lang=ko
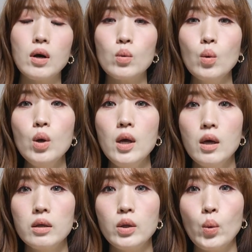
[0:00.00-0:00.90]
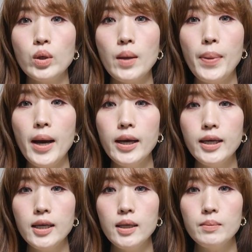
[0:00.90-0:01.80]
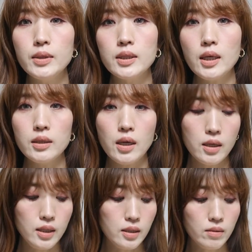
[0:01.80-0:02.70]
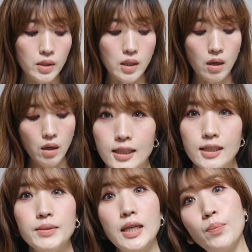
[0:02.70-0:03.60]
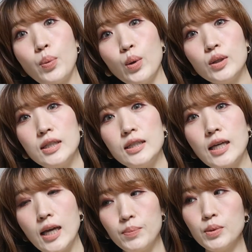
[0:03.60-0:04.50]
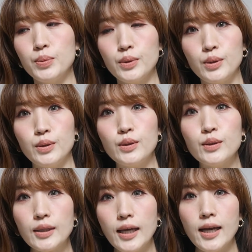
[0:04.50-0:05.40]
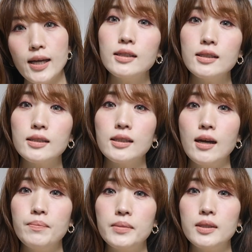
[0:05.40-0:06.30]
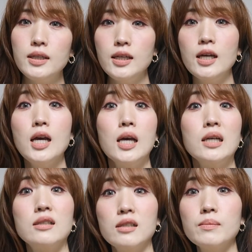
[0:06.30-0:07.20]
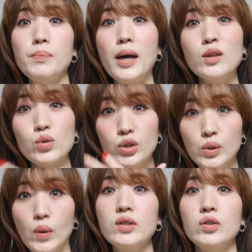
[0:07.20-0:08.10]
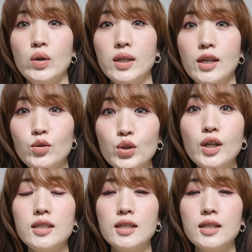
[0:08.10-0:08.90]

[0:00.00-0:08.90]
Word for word: 것 같고, 근데 여기에 파임은 상당히 있습니다. 지금 제가 보여드린 대부분의 그 탑들이 등판도 시원시원하게 뚫려